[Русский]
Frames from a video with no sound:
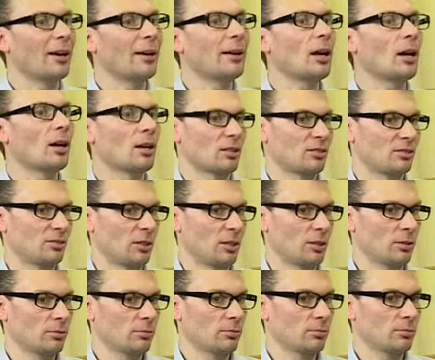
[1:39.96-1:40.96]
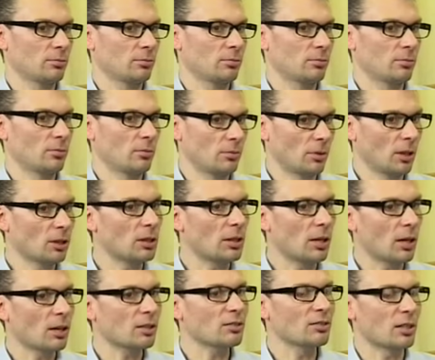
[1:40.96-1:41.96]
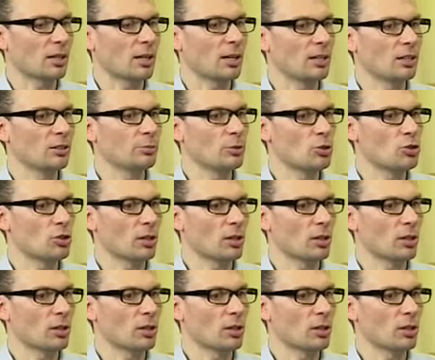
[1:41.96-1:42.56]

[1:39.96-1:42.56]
реакция. Угу. Это реакция организма. Ну, как